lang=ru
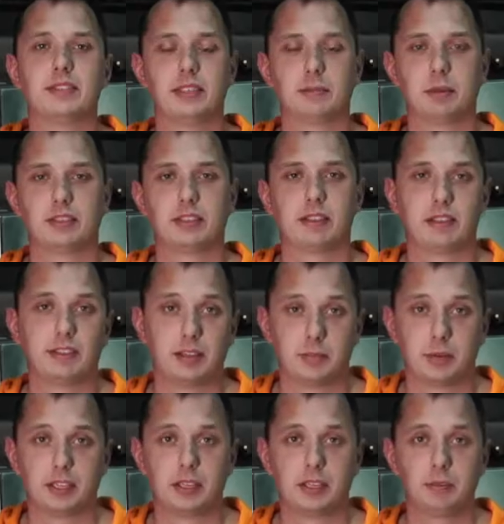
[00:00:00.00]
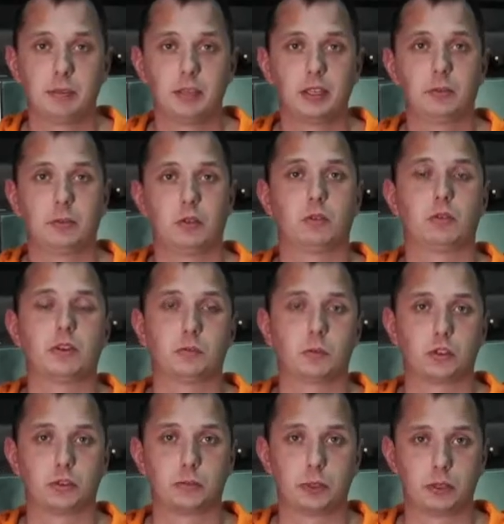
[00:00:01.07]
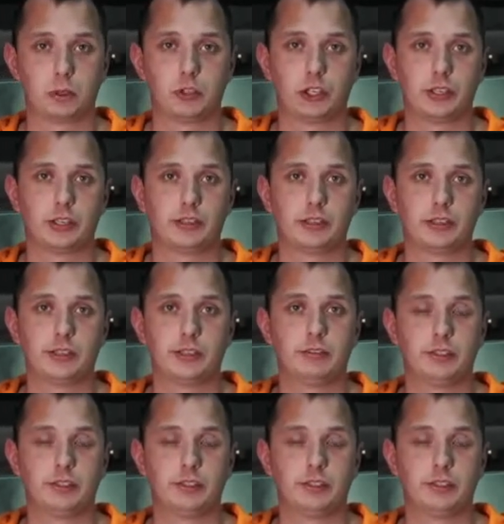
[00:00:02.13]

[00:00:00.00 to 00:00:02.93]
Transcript: Все представленные модели пил имеют возможность подключения к сети